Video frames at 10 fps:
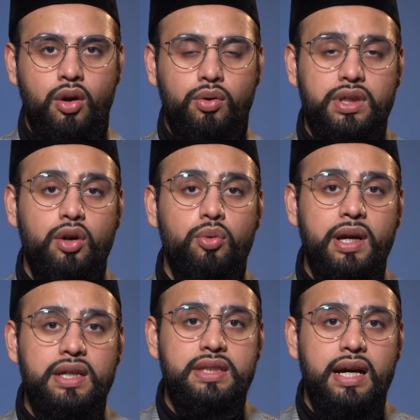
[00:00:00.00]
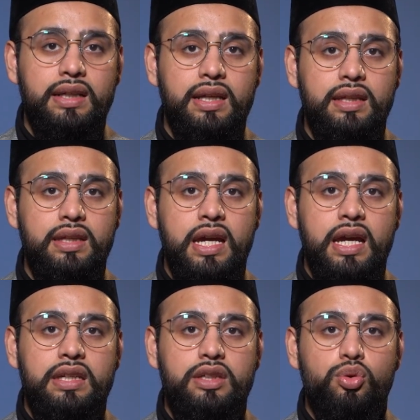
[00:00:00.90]
und darüber gesagt hat,
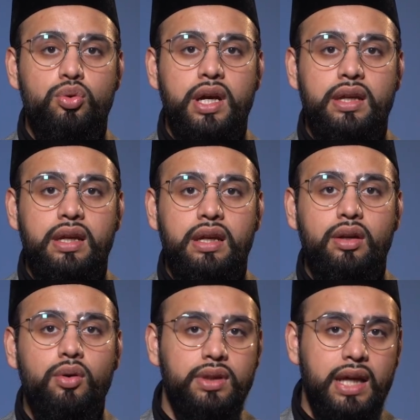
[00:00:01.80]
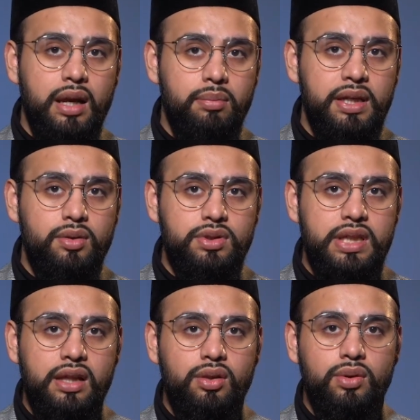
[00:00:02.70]
die Tugenden und
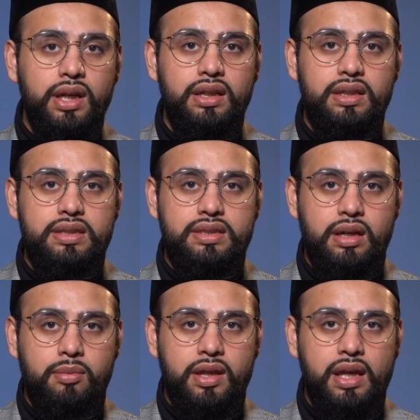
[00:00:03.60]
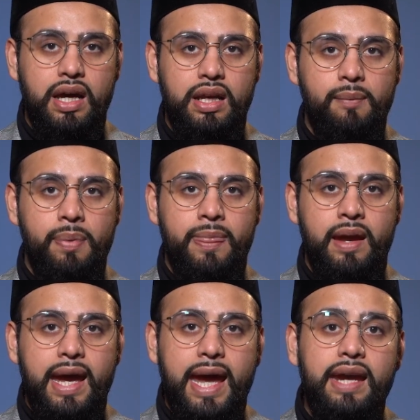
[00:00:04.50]
Anbetungshandlungen des Ramadan
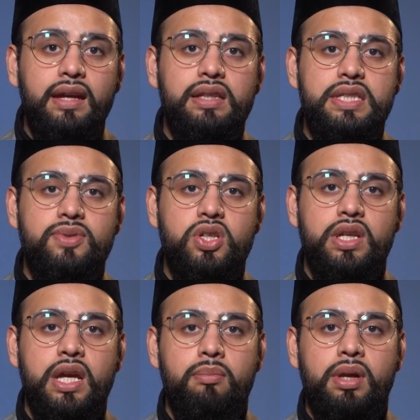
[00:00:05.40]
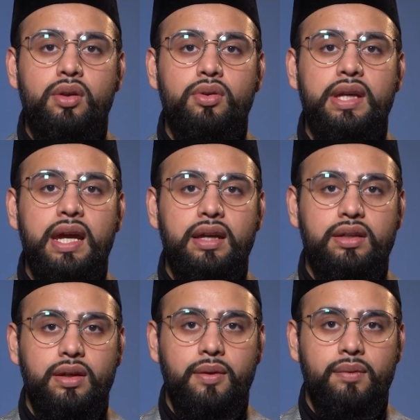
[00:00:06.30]
hängen zwischen Himmel und
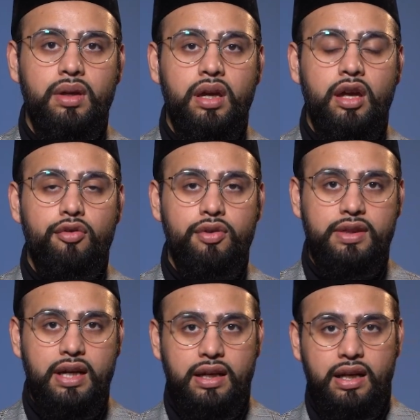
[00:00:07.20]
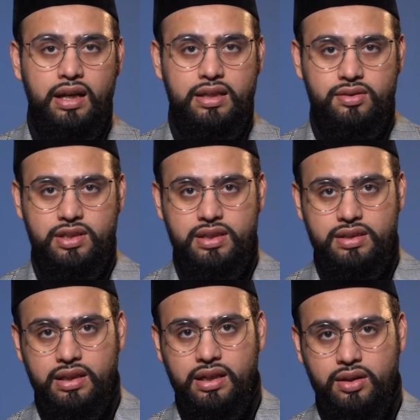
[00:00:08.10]
Erde. Fitrana, also diese
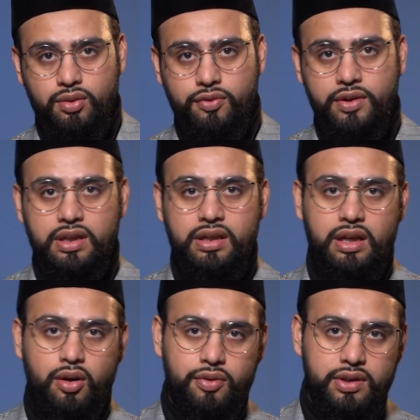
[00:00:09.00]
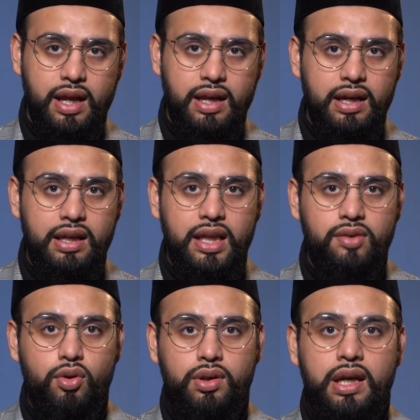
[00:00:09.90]
Sadgatul Fitr, die auch Fitrana
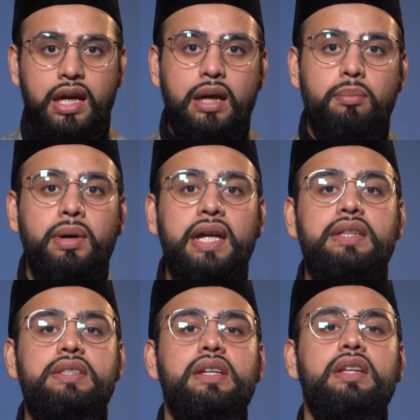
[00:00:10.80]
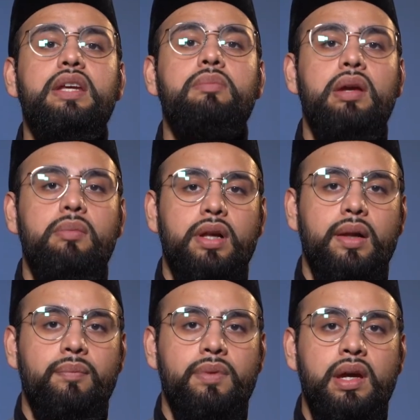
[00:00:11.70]
genannt wird, bringt sie in den
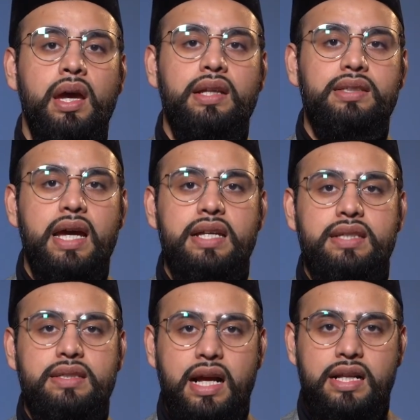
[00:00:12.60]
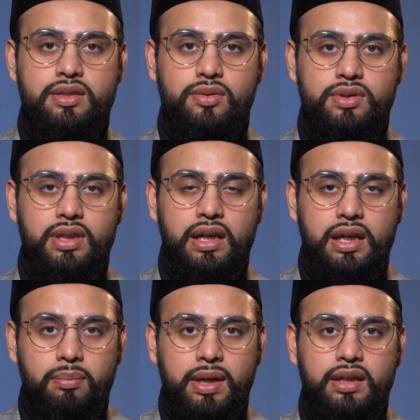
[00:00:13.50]
Himmel das heißt, dass als unsere
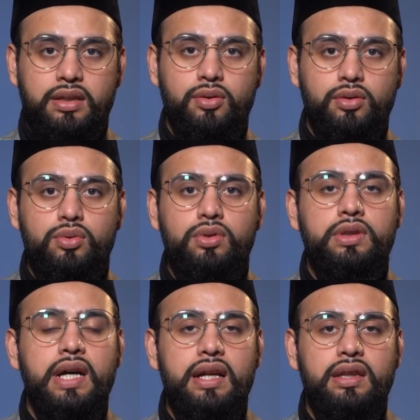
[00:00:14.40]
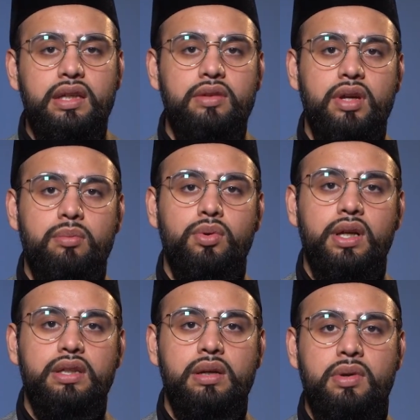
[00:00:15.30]
Gebete und guten Taten, die wir im
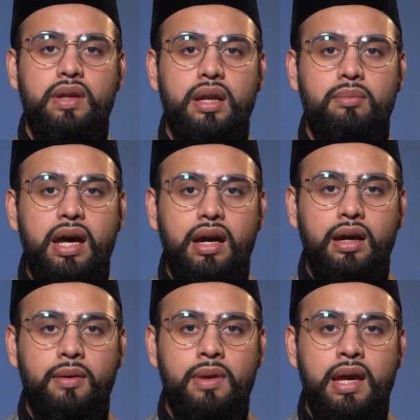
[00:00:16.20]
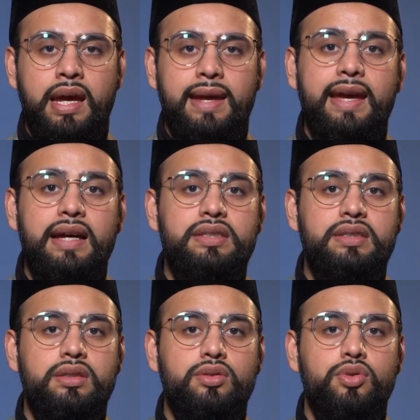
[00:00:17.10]
Monat Ramadan machen,
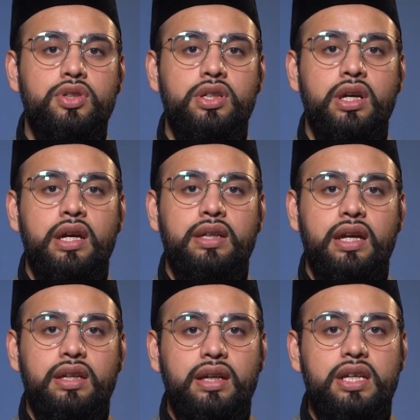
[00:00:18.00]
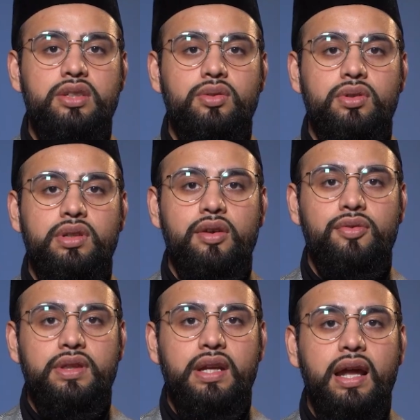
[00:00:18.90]
erst durch die Entrichtung der
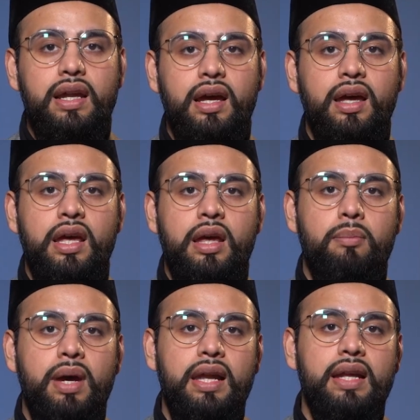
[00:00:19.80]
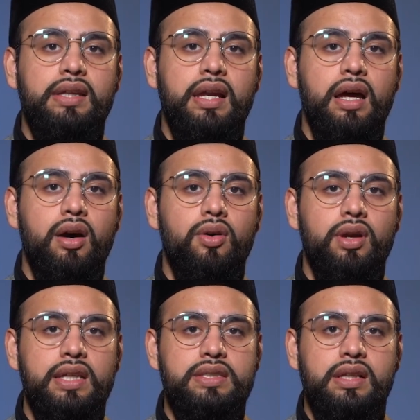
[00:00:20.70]
Fitrana bei Allah Ta'ala
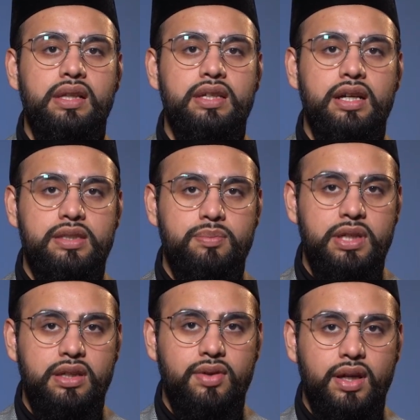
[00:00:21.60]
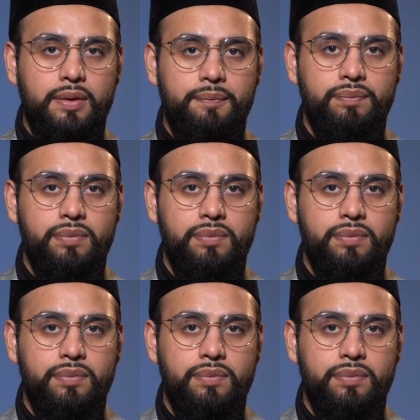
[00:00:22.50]
auch letztendlich akzeptiert werden.